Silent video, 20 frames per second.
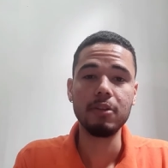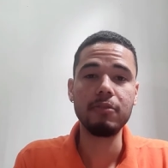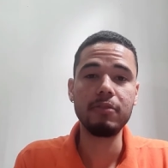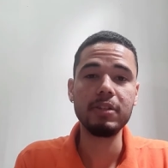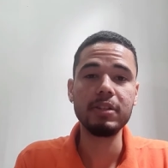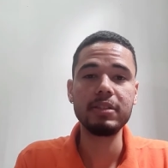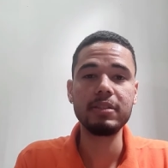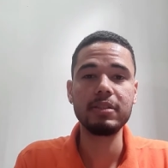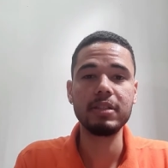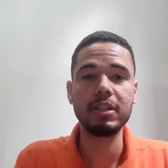
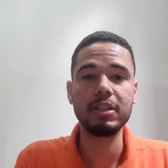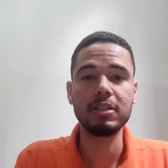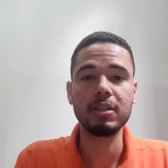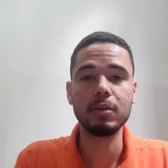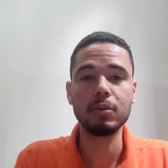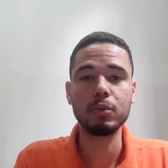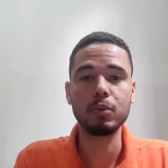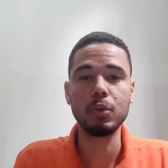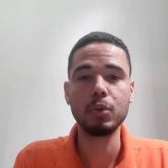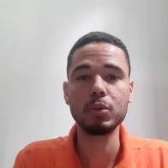26
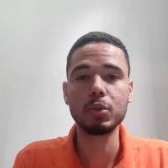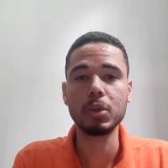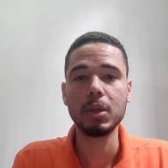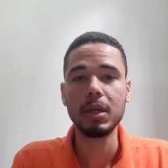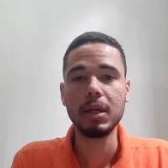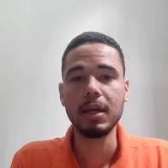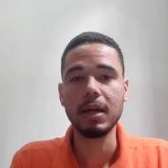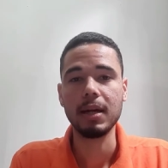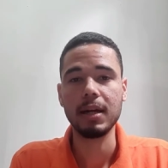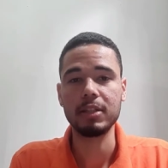ao todo
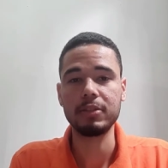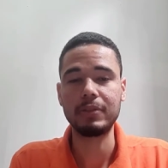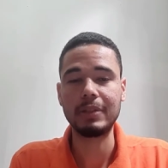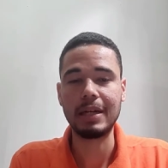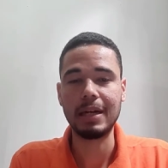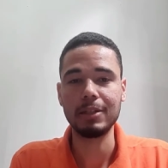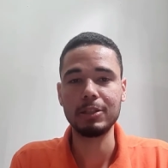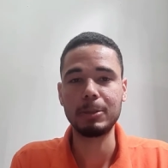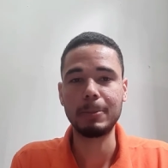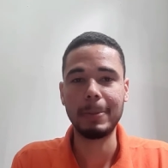
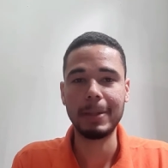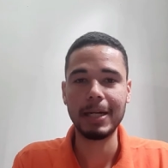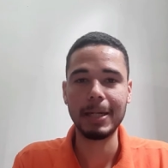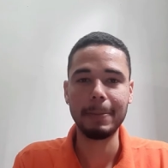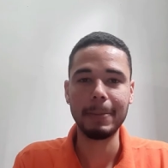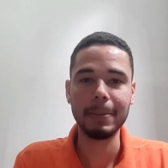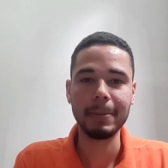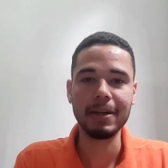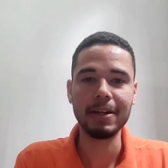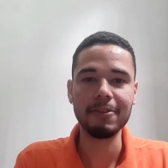classificados para a
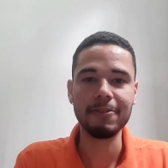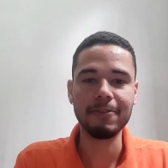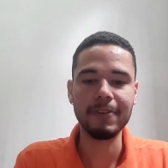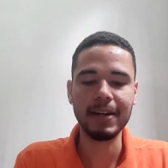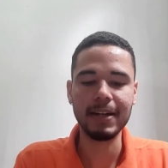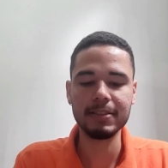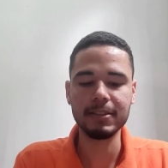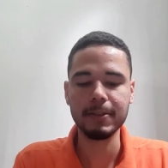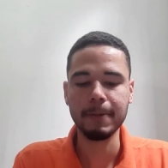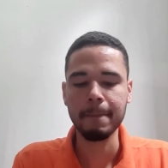primeira
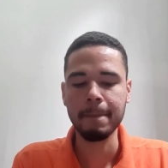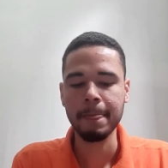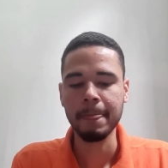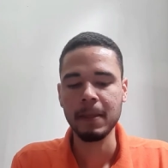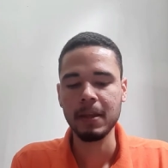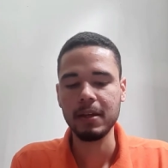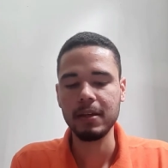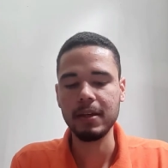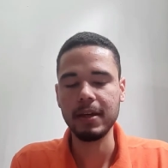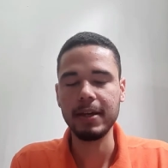fase.
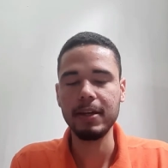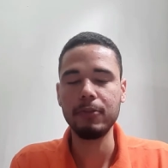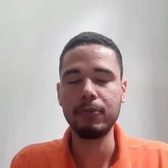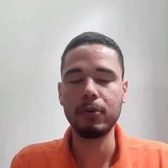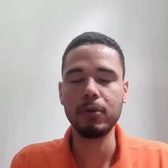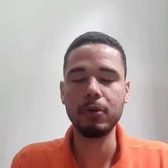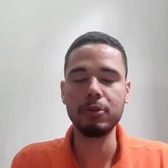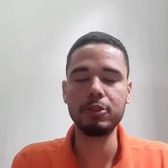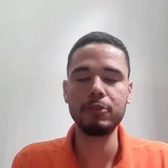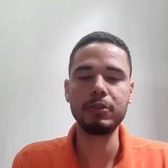E aí
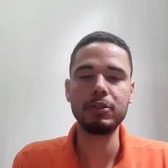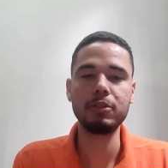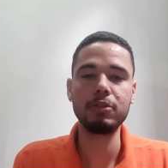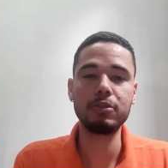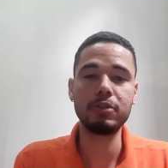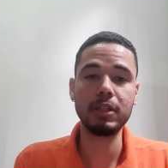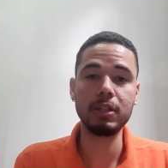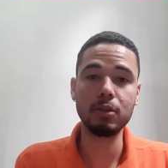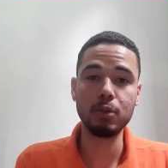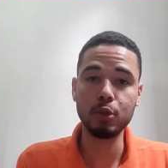foram
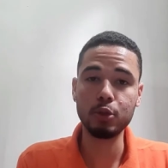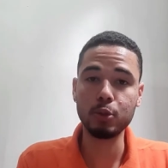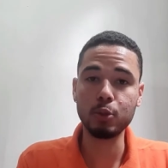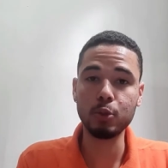divididos em dois